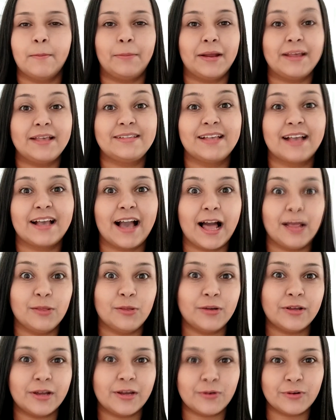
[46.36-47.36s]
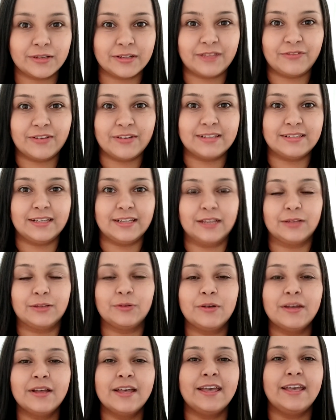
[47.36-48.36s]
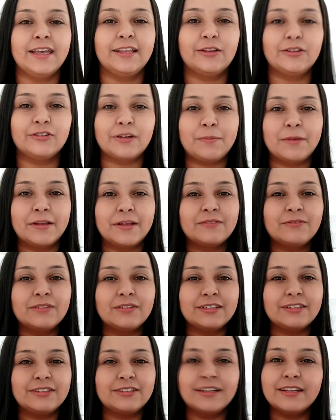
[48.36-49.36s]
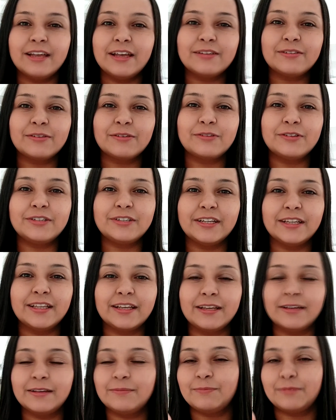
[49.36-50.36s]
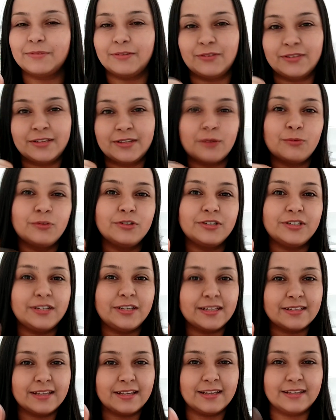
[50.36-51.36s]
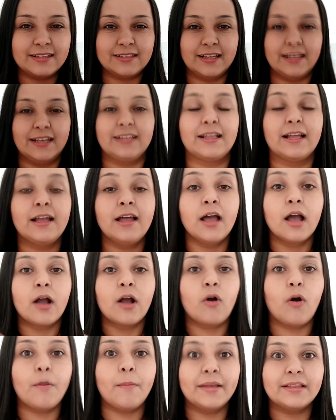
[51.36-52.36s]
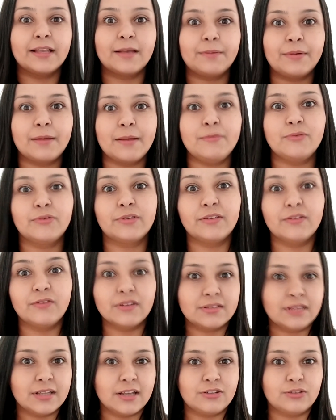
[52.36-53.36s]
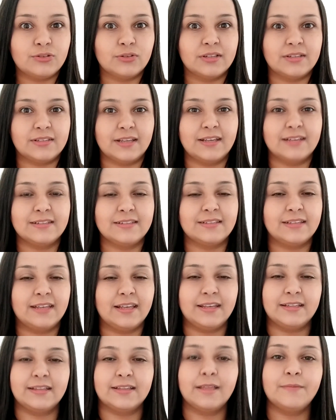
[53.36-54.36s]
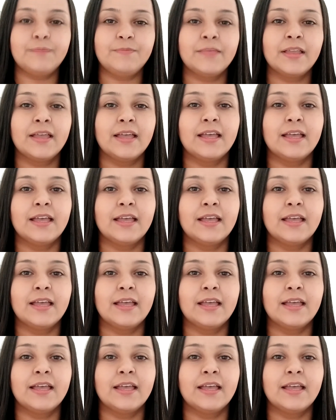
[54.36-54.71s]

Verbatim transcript: para esse calorão que tá fazendo. Então já peço que vocês já deixem seu curtida aqui, se você curtir essa receita. Comenta aqui pra mim o que você achou dessa receita.